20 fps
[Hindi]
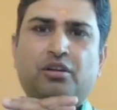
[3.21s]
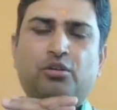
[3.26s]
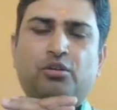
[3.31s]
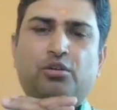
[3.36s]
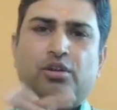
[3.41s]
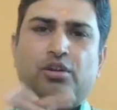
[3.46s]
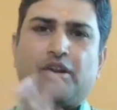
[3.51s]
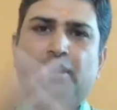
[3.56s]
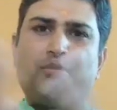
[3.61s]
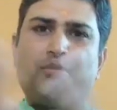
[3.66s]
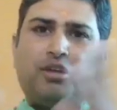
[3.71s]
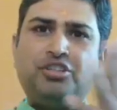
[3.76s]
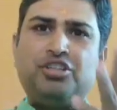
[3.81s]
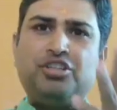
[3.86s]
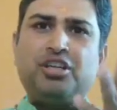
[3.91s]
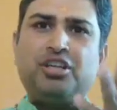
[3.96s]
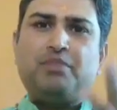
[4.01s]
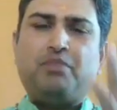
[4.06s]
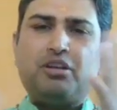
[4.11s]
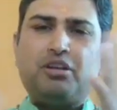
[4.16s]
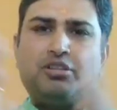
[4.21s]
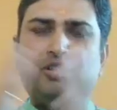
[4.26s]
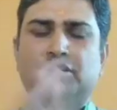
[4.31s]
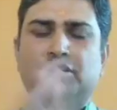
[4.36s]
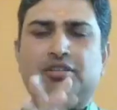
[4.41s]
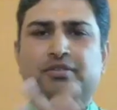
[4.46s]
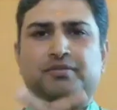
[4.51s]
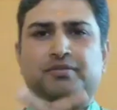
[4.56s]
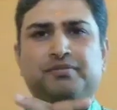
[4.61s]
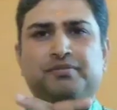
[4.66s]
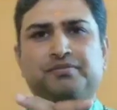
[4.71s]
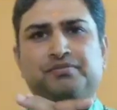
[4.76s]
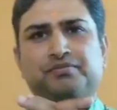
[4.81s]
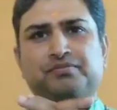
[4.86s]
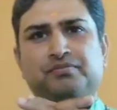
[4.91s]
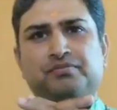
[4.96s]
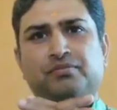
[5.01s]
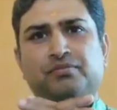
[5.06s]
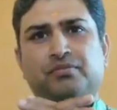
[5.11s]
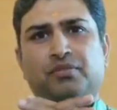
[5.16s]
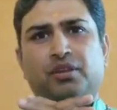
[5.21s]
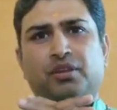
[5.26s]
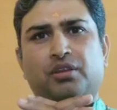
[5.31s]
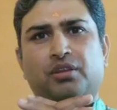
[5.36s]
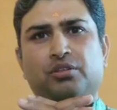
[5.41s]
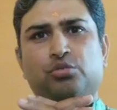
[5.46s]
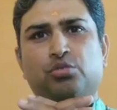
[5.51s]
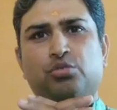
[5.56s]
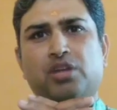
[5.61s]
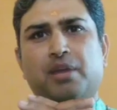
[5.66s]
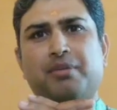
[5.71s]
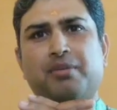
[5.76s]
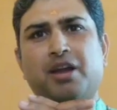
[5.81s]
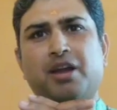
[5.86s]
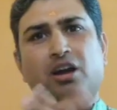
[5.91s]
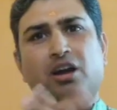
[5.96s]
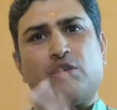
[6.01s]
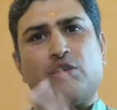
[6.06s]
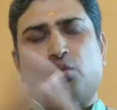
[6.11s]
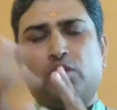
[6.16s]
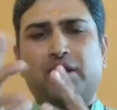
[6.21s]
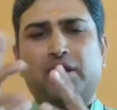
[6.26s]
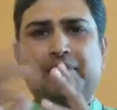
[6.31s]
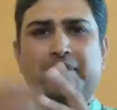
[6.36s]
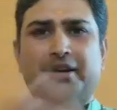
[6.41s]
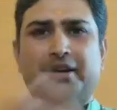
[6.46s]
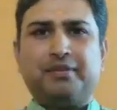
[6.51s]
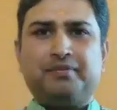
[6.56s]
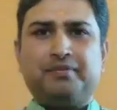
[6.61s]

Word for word: और हनुमान जी के भक्त दुनिया में हर कोने में